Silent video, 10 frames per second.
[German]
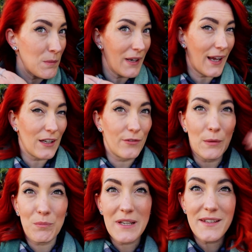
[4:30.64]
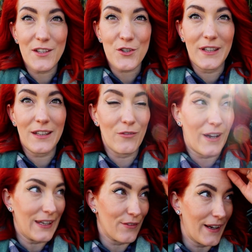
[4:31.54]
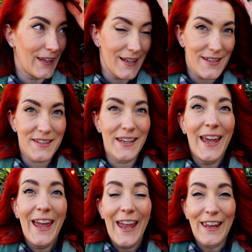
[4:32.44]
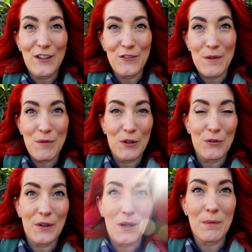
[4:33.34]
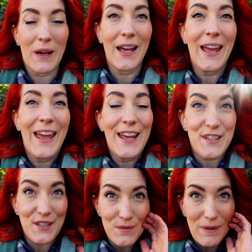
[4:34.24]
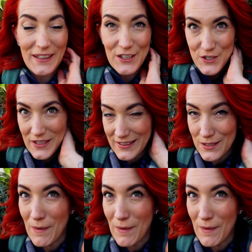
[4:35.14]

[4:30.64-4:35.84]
immer nachgefärbt, nicht geschnitten, weil ich war ja erst Ende November und da wurden ein paar Zentimeter geschnitten.